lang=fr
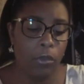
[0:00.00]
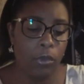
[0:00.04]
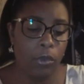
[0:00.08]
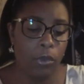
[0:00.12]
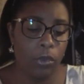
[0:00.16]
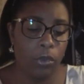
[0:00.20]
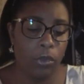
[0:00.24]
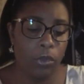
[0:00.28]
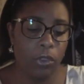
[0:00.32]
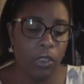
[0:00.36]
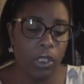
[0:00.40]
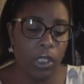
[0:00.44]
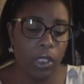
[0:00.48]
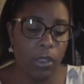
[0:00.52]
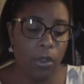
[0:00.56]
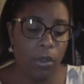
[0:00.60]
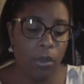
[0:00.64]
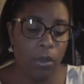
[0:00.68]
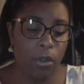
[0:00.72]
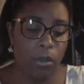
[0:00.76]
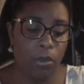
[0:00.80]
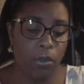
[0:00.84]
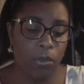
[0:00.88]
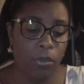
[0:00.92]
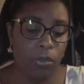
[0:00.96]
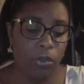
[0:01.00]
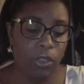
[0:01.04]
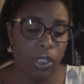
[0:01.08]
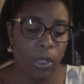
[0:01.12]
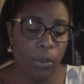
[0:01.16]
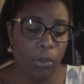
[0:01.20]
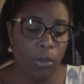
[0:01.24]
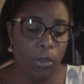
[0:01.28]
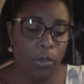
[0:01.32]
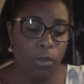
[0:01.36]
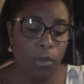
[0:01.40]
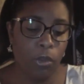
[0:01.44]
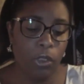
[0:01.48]
donc c'est tout
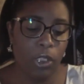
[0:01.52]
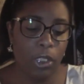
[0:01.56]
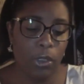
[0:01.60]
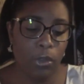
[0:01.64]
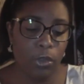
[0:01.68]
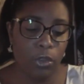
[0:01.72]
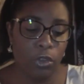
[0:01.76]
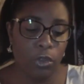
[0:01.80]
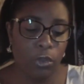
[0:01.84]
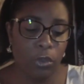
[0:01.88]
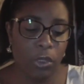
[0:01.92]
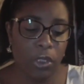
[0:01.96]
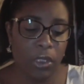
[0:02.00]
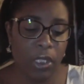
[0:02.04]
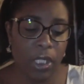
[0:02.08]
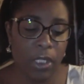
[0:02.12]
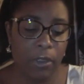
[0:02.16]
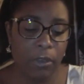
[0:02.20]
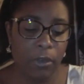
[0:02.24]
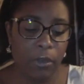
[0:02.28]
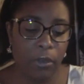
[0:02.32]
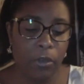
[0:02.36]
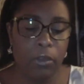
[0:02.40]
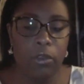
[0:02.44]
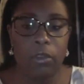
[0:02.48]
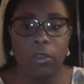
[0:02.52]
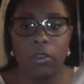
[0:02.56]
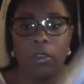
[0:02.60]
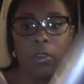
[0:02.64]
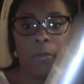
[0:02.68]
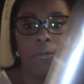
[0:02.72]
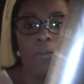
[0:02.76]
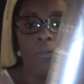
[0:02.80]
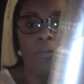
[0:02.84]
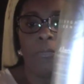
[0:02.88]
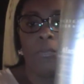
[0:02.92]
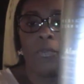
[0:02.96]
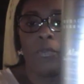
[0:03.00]
simplement la lotion hydratante,
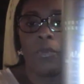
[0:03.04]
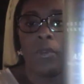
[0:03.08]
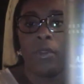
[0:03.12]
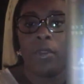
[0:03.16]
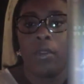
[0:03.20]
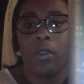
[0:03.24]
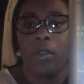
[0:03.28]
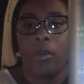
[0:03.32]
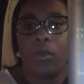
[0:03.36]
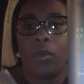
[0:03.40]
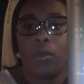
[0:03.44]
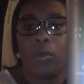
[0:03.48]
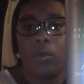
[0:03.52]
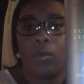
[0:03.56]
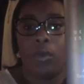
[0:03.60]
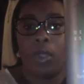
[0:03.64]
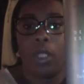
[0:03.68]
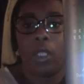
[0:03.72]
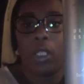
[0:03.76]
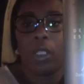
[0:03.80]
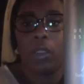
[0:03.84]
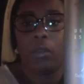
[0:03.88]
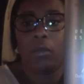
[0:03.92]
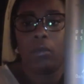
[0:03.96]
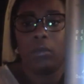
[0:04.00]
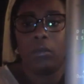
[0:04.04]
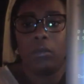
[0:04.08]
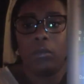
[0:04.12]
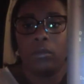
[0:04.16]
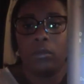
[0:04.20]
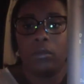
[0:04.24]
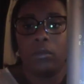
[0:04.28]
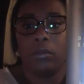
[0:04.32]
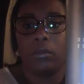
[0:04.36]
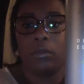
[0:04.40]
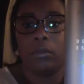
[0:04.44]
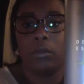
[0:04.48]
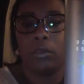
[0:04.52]
voilà
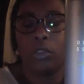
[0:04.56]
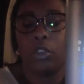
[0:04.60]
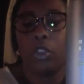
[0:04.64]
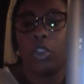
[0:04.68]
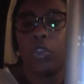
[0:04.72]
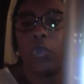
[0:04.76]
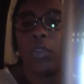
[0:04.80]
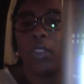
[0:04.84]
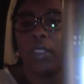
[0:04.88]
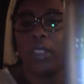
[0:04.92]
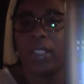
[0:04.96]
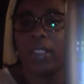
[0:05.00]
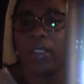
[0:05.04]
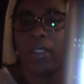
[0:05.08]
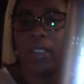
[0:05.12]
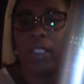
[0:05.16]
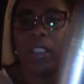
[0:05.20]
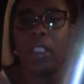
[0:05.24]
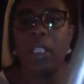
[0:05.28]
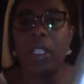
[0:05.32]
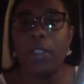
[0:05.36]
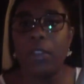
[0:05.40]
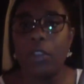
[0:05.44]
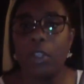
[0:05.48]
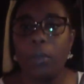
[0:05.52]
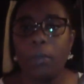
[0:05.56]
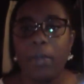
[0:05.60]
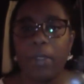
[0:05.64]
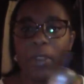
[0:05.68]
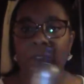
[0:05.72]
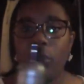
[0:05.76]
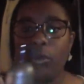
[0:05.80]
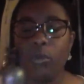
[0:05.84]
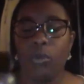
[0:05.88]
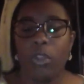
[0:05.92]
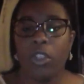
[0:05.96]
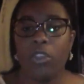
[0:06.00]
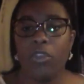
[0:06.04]
que je vais tester d'ailleurs
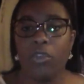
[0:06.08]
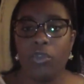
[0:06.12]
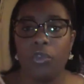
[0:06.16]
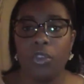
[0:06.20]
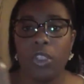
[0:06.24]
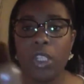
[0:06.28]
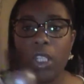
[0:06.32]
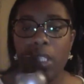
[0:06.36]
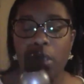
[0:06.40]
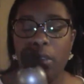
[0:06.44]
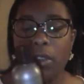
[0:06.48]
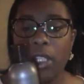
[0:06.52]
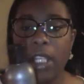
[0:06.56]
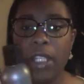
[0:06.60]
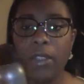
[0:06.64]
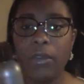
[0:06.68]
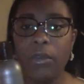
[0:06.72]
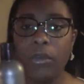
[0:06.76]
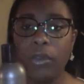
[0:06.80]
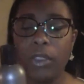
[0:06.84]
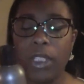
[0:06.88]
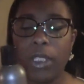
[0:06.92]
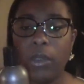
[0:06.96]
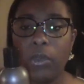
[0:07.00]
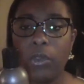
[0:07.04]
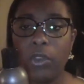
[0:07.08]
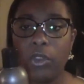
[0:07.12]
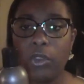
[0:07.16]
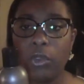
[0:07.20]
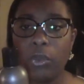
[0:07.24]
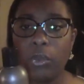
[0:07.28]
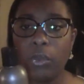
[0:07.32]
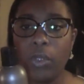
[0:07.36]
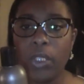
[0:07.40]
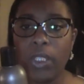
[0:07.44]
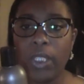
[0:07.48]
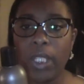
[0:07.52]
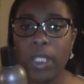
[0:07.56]
parce que moi j'utilise la, donc la
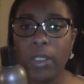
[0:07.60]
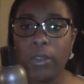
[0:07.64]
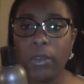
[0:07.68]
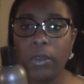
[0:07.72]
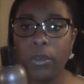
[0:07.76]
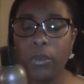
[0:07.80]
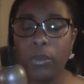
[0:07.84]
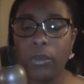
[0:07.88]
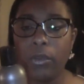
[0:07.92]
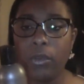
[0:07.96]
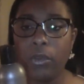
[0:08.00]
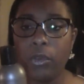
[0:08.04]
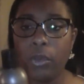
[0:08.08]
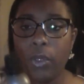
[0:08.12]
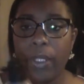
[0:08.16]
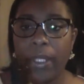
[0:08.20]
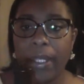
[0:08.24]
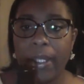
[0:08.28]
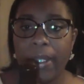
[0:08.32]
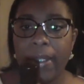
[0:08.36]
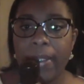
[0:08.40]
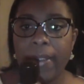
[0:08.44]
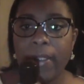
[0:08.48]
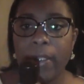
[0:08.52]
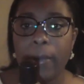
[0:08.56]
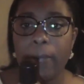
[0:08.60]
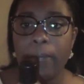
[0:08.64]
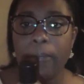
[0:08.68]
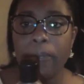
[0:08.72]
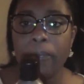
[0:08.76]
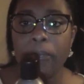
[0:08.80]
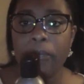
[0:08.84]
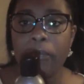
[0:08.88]
lotion hydratante d'ORS